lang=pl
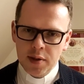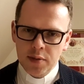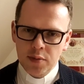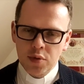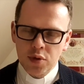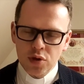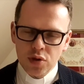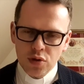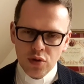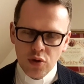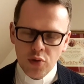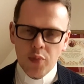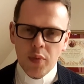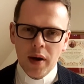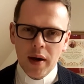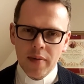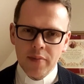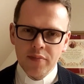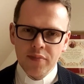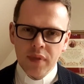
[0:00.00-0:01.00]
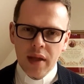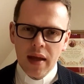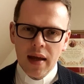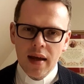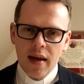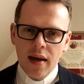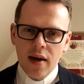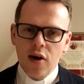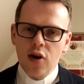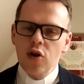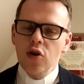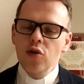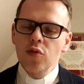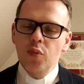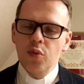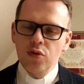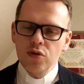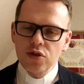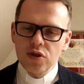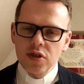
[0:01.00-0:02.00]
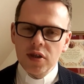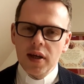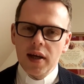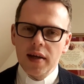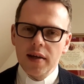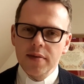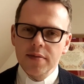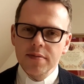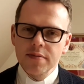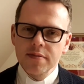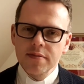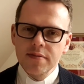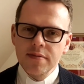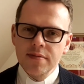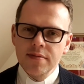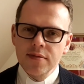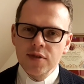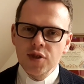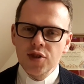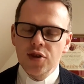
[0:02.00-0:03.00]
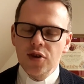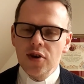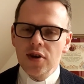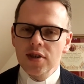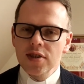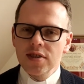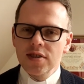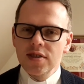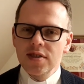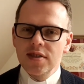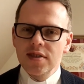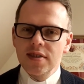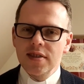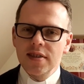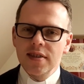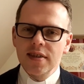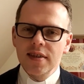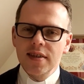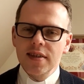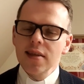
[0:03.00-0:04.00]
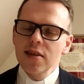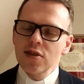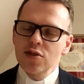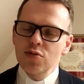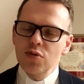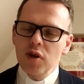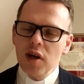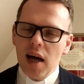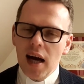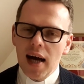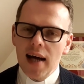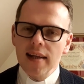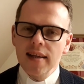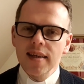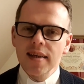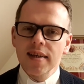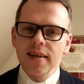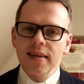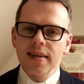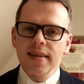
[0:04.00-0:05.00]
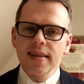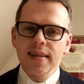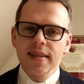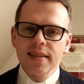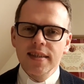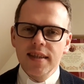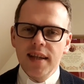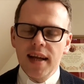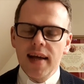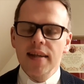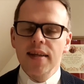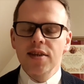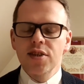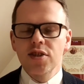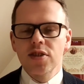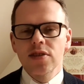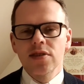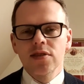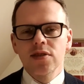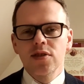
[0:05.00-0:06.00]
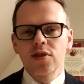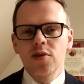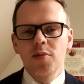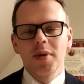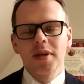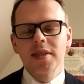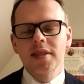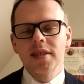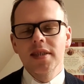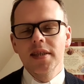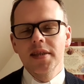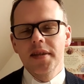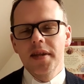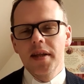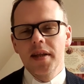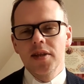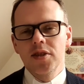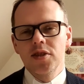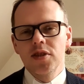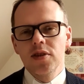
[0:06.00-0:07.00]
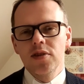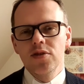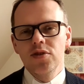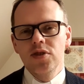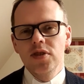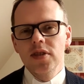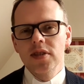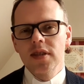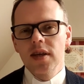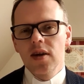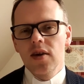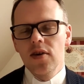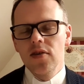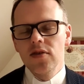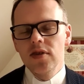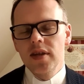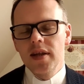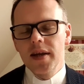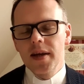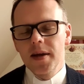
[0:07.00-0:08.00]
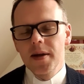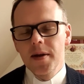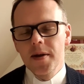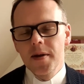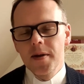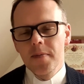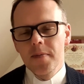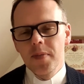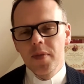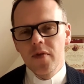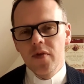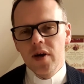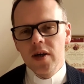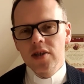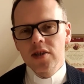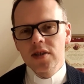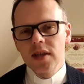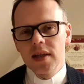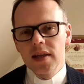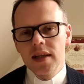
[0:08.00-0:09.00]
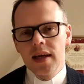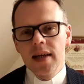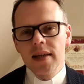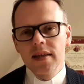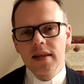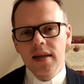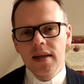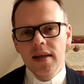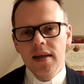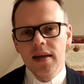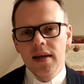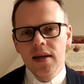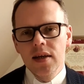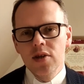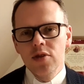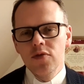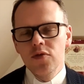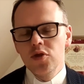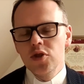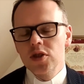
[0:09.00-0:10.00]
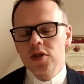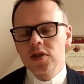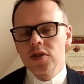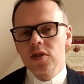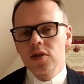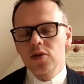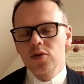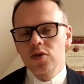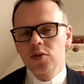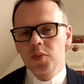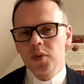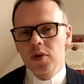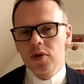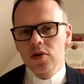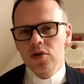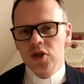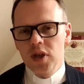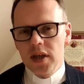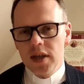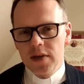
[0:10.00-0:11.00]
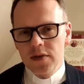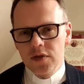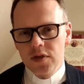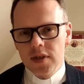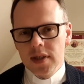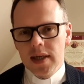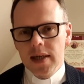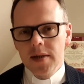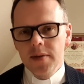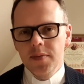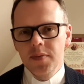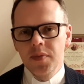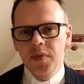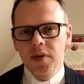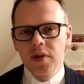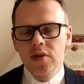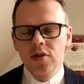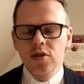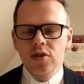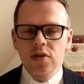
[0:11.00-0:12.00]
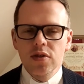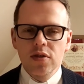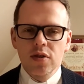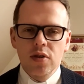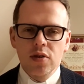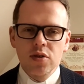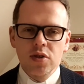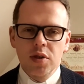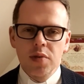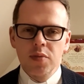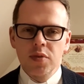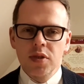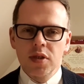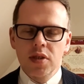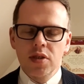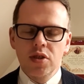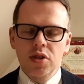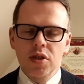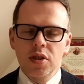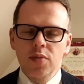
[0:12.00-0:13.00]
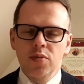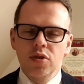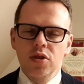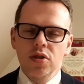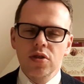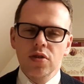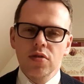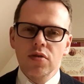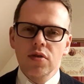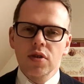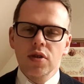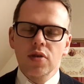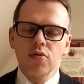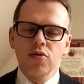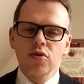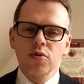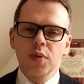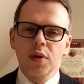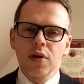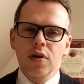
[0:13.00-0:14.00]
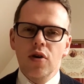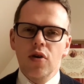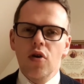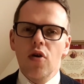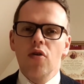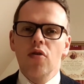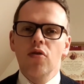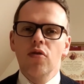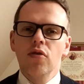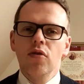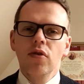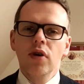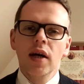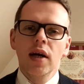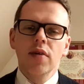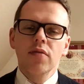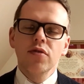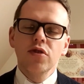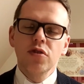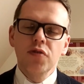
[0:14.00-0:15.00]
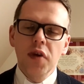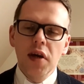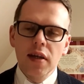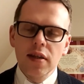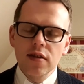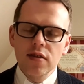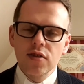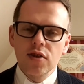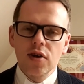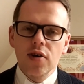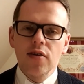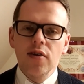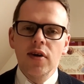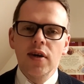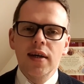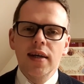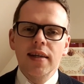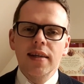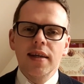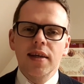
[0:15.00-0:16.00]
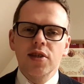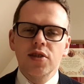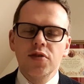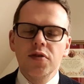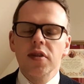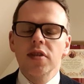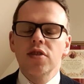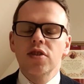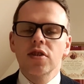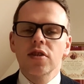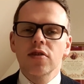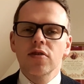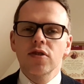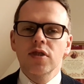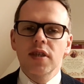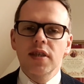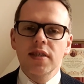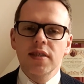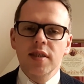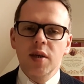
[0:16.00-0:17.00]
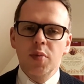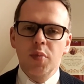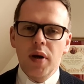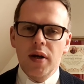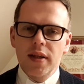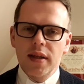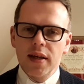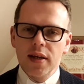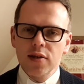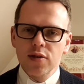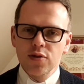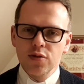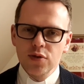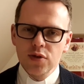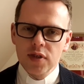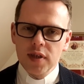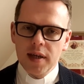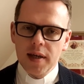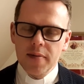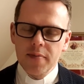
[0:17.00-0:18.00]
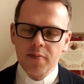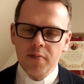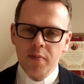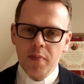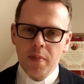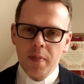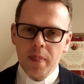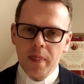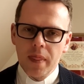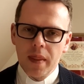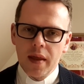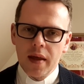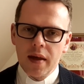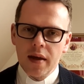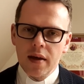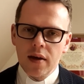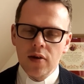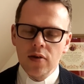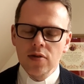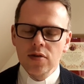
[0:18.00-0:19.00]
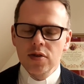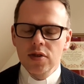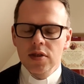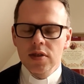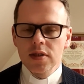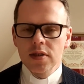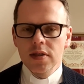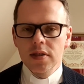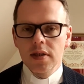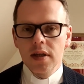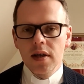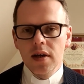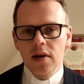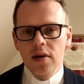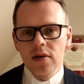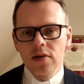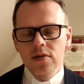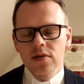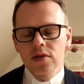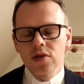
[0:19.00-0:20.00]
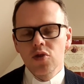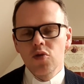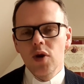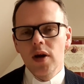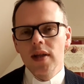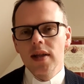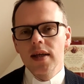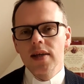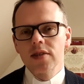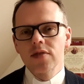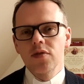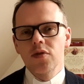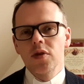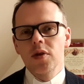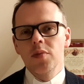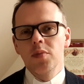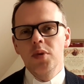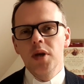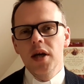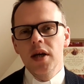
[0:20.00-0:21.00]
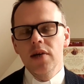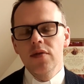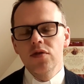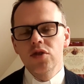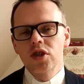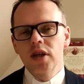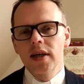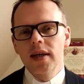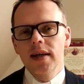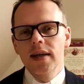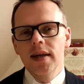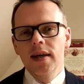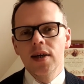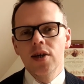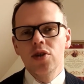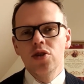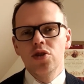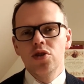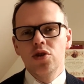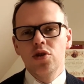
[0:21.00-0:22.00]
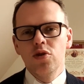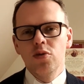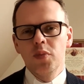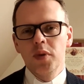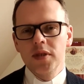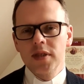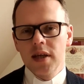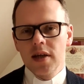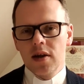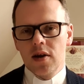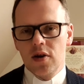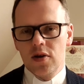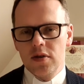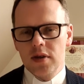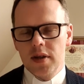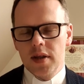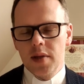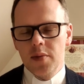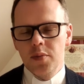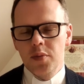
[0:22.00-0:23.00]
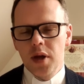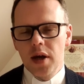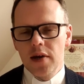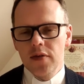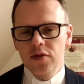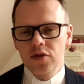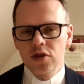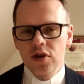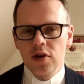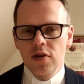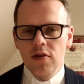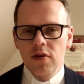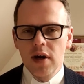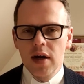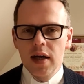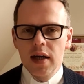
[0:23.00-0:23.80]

biskupa. Rok później, i to jest niesłychanie dla naszego zgromadzenia, dla naszej rodziny zakonnej ważna data, 28 czerwca 1878 roku, święto Najświętszego Serca Pana Jezusa, e, ojciec Deon składa swoje pierwsze śluby zakonne, pierwszą e,